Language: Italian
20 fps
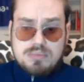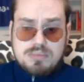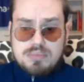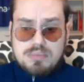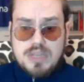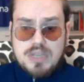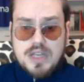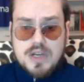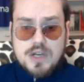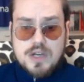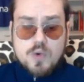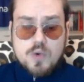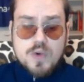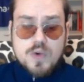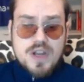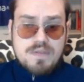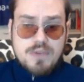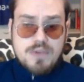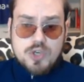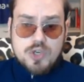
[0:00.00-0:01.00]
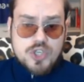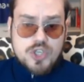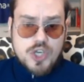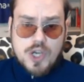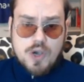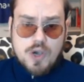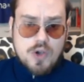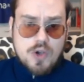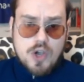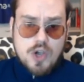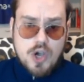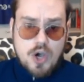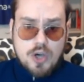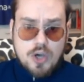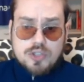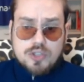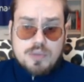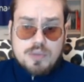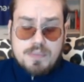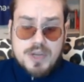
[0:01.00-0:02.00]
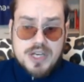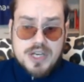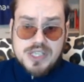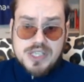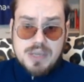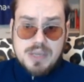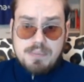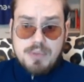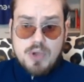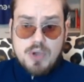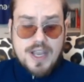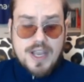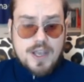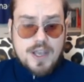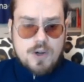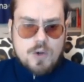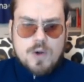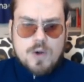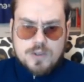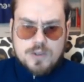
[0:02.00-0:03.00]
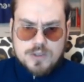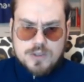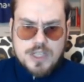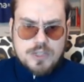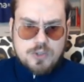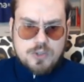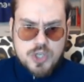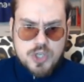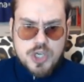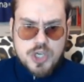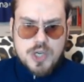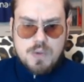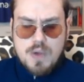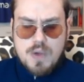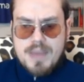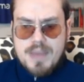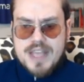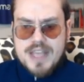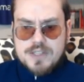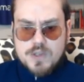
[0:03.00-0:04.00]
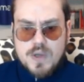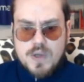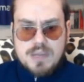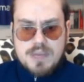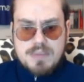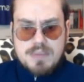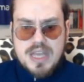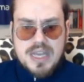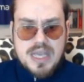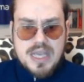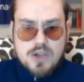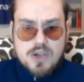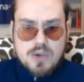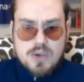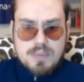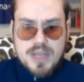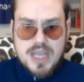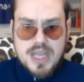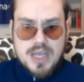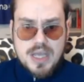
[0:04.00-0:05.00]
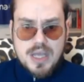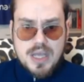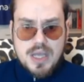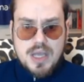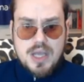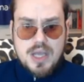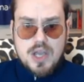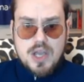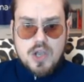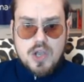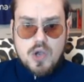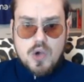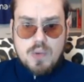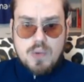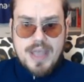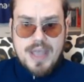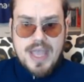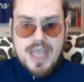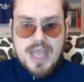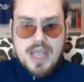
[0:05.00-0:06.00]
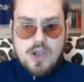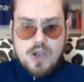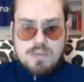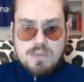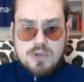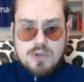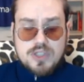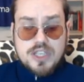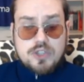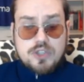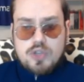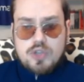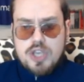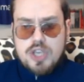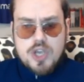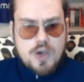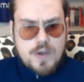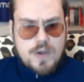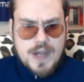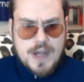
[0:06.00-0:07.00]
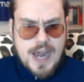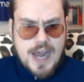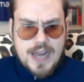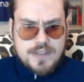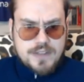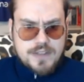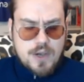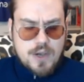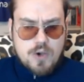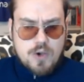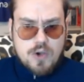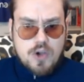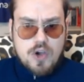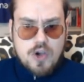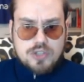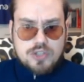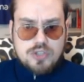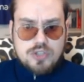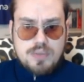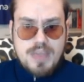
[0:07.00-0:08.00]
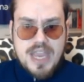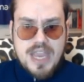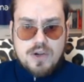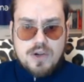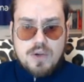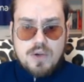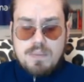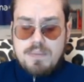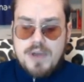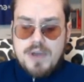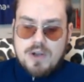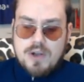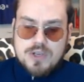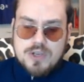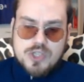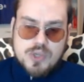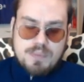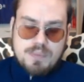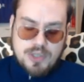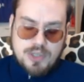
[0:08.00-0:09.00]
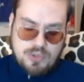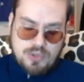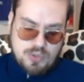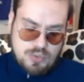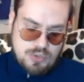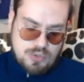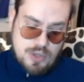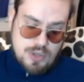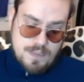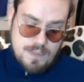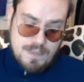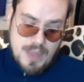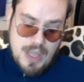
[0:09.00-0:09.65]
in alcune voci concordo, per esempio anche loro hanno dato 5,5 a Ribery come, come, come ho dato io, in altre concordo meno, però soprattutto